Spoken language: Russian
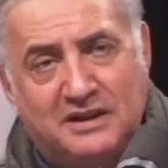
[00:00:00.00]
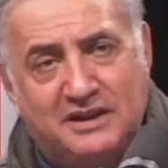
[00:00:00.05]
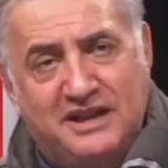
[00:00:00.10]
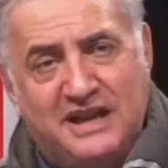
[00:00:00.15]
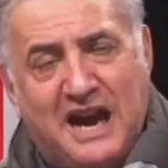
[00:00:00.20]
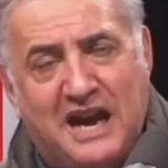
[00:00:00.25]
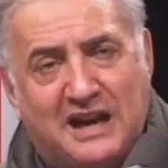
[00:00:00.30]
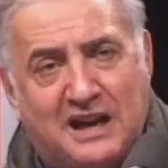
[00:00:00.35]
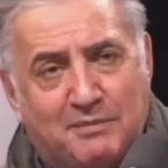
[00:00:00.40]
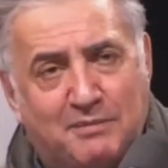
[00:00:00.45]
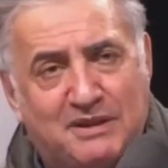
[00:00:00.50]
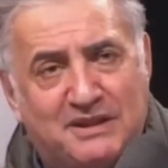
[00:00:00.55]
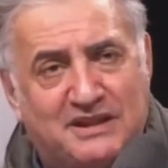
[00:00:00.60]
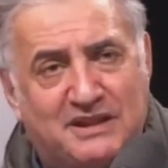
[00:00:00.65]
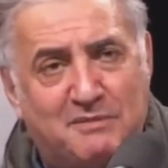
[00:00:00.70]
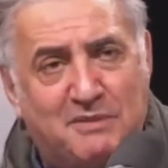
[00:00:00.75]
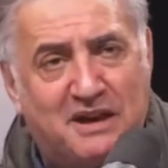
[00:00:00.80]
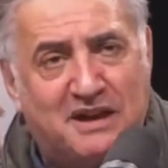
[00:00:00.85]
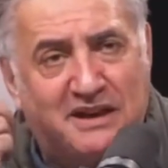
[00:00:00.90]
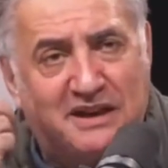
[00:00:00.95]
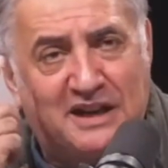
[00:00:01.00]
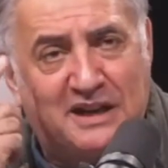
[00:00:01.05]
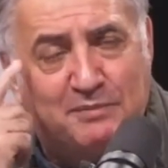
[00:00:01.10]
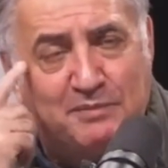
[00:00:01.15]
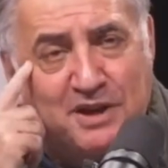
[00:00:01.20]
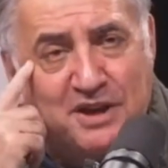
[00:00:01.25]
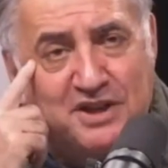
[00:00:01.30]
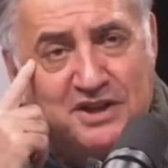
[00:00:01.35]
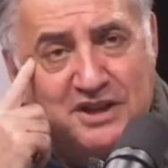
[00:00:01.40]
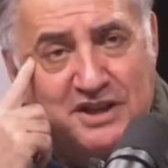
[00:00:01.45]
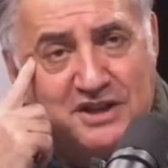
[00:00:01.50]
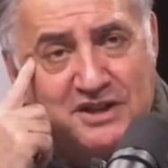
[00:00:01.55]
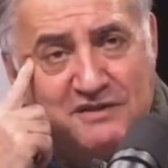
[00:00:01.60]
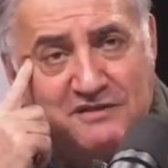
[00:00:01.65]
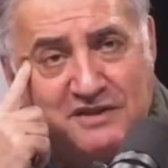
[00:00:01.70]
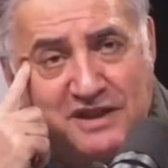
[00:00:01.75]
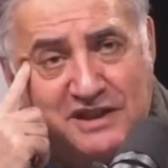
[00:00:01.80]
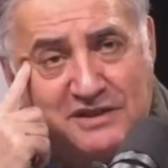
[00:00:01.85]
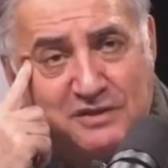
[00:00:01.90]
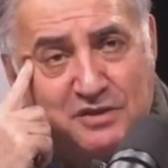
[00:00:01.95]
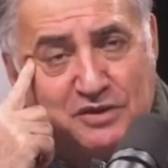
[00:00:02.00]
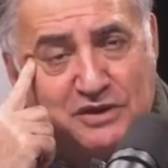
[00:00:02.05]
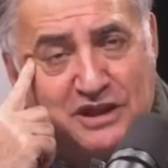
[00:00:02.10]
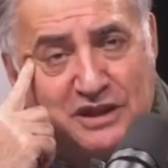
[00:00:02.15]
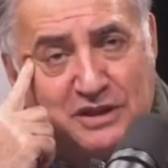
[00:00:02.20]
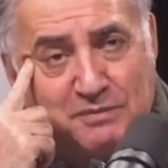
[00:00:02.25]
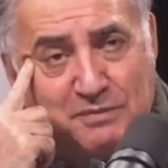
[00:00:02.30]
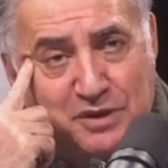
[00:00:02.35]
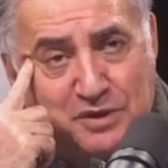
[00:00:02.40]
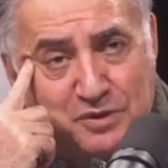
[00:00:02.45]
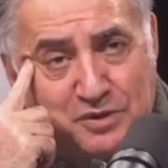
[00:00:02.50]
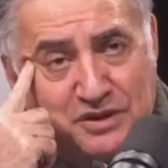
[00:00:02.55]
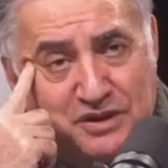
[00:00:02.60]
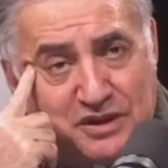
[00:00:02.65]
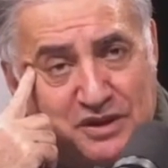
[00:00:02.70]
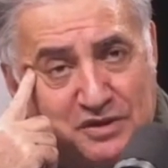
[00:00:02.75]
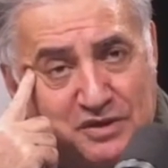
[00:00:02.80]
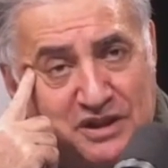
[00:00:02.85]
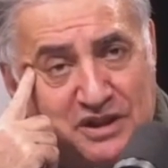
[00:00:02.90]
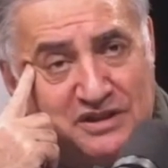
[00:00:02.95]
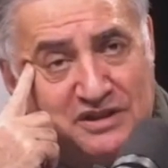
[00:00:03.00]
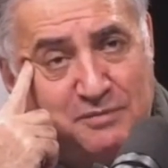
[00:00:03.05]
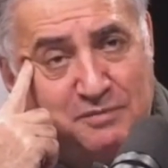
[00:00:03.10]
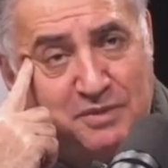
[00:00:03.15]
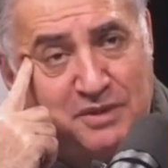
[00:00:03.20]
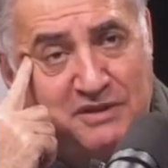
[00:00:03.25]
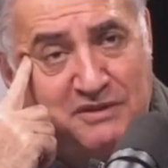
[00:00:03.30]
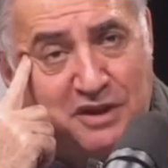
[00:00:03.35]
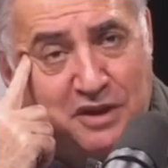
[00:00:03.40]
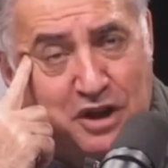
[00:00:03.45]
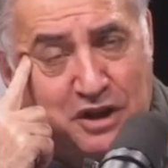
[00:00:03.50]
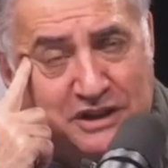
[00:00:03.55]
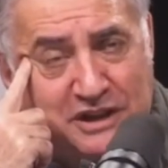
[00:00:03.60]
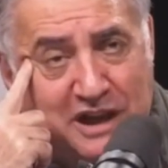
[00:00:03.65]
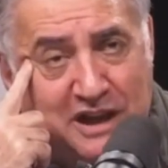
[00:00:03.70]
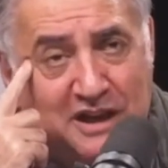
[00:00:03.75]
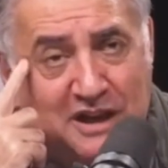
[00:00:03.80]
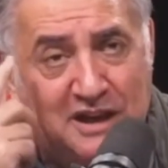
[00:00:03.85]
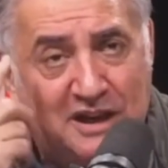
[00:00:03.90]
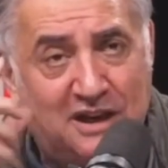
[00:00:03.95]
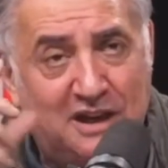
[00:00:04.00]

якобы демократ, пришедший к власти в результате, по сути, государственного переворота,